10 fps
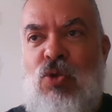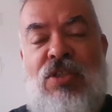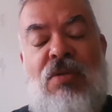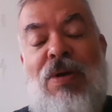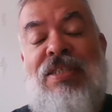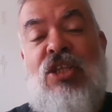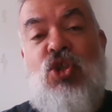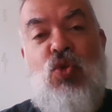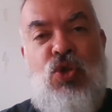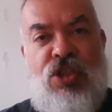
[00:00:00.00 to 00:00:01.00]
das coisas que mais
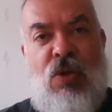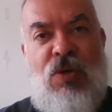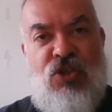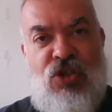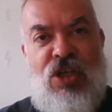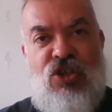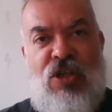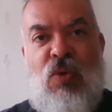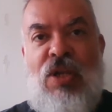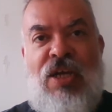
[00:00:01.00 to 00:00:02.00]
assustam a
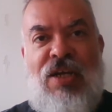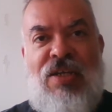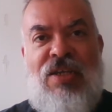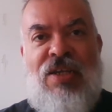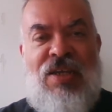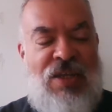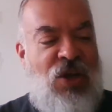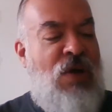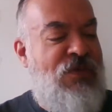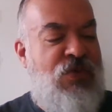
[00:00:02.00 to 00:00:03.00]
gente ao ler
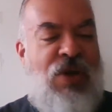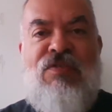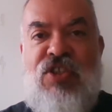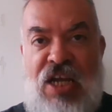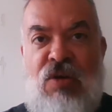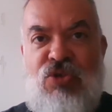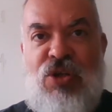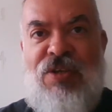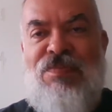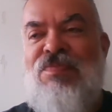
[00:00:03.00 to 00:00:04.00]
Lovecraft
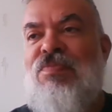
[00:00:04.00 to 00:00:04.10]
Country